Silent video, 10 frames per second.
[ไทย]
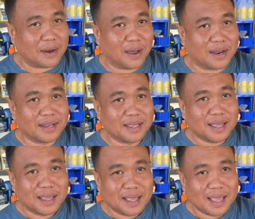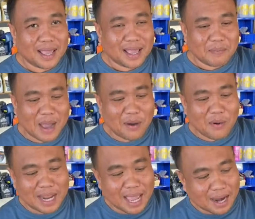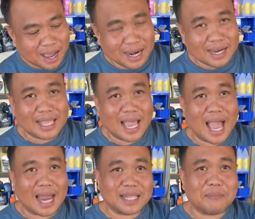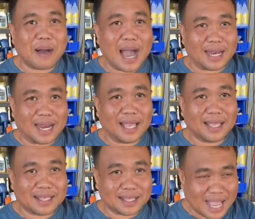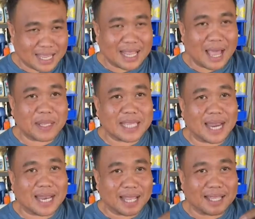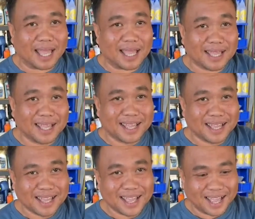แน่นอนแล้วพระองค์เนี้ยพระองค์เนี้ยเหรอน่าจะ5 หรือ 10 บาทนะน่าจะท่าพระจันทร์นะ